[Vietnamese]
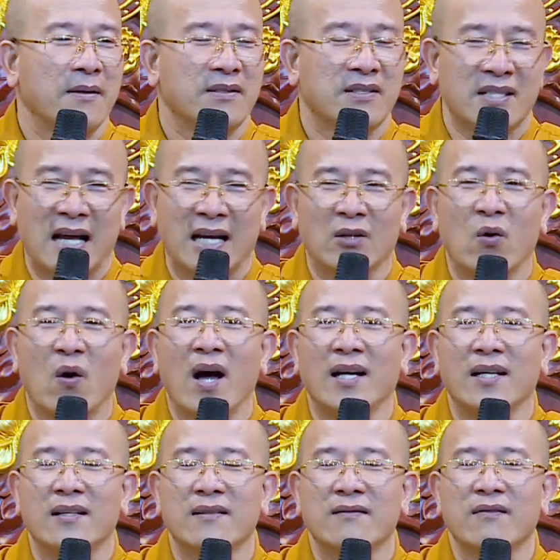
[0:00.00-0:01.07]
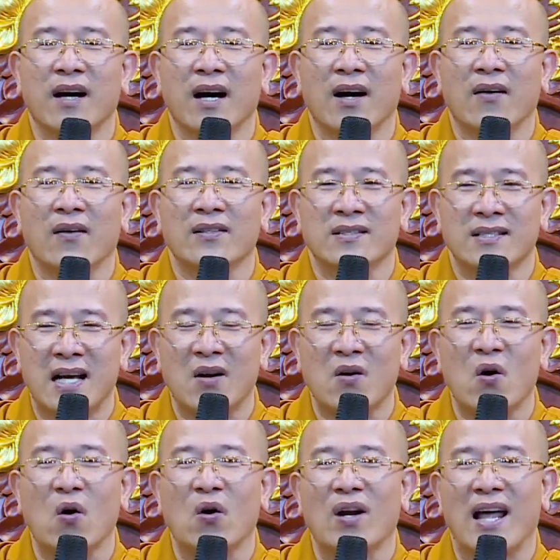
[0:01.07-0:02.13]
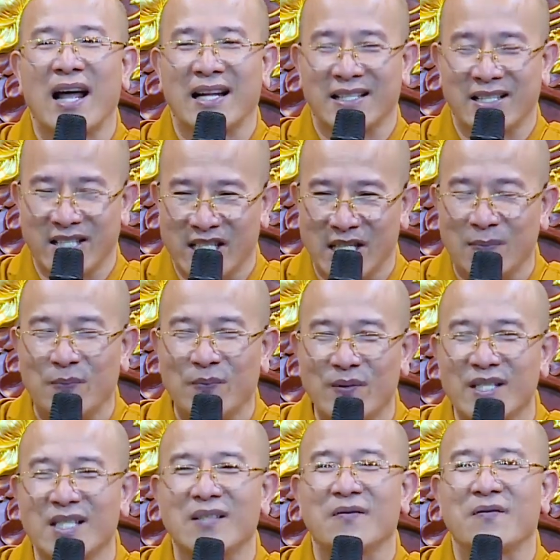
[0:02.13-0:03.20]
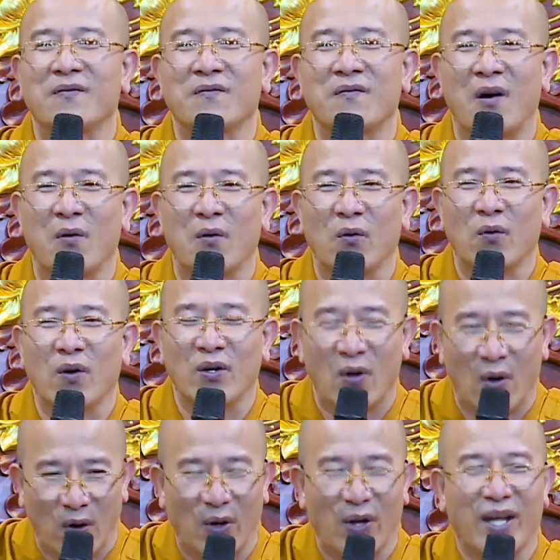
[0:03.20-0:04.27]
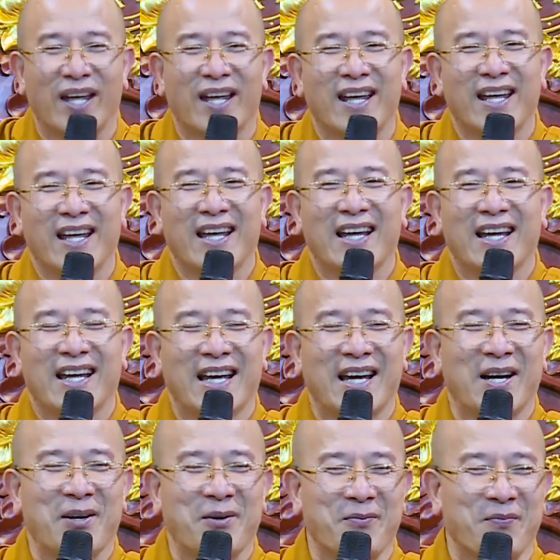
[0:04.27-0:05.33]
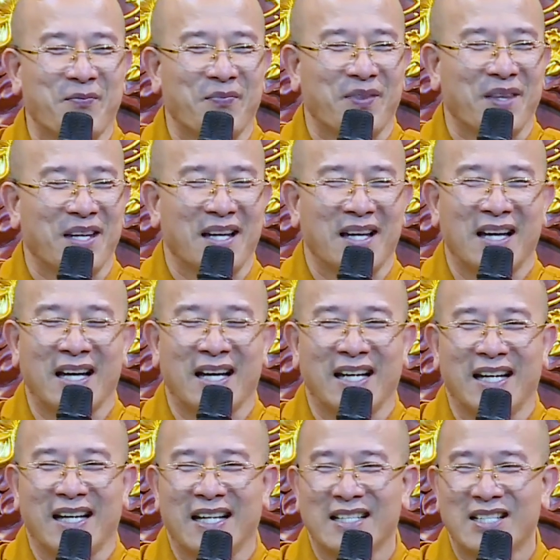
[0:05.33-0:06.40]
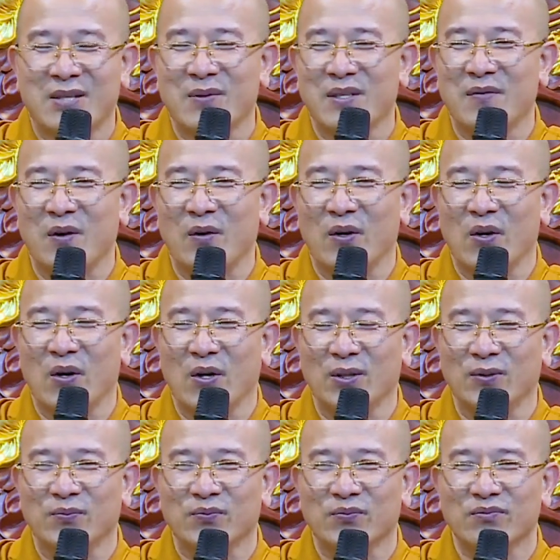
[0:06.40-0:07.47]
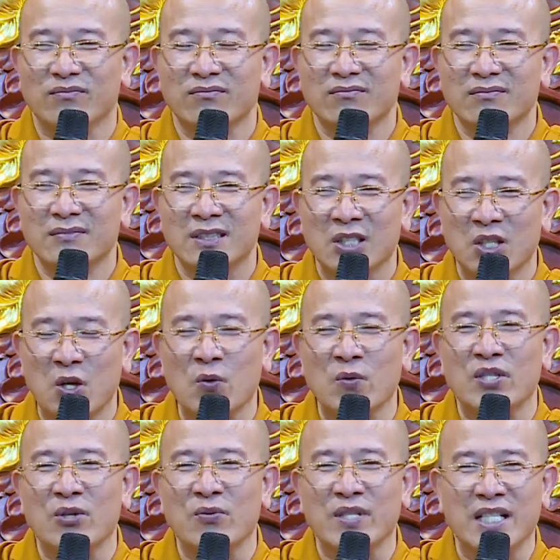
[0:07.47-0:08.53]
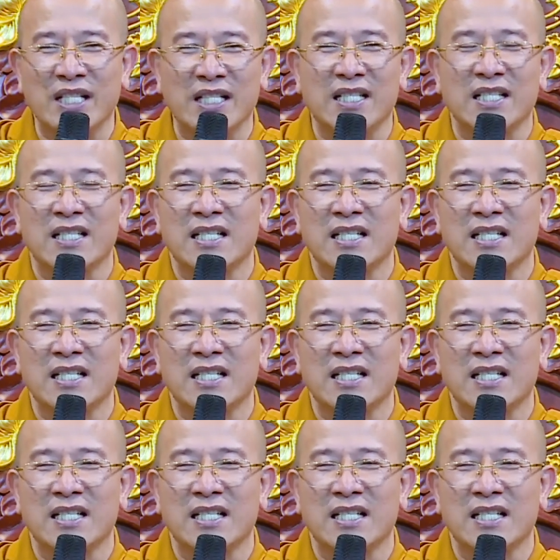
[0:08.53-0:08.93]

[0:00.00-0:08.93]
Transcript: giải thoát à, giác ngộ là chấm dứt vòng luân hồi nghe không Đấy, chấm dứt vòng luân hồi cũng giống như